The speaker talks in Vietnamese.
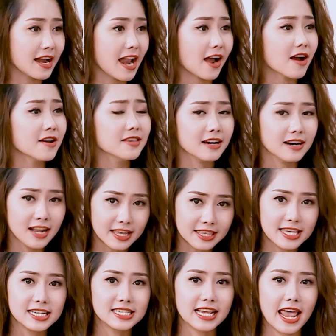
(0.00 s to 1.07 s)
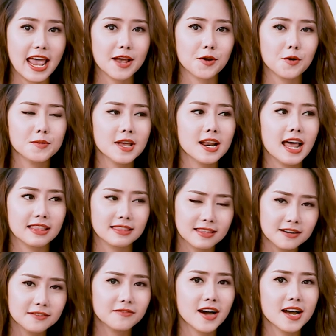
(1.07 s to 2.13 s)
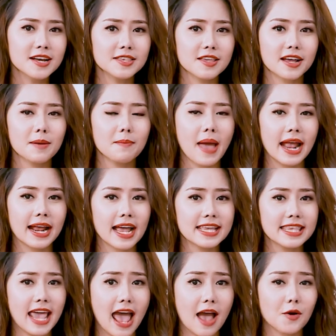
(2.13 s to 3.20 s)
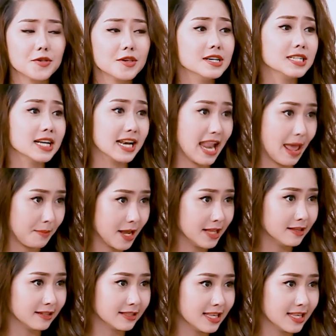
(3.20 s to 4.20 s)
đã có những lời chia sẻ cũng như là tư vấn cho các bạn khán giả của chương trình Đẹp Để Tự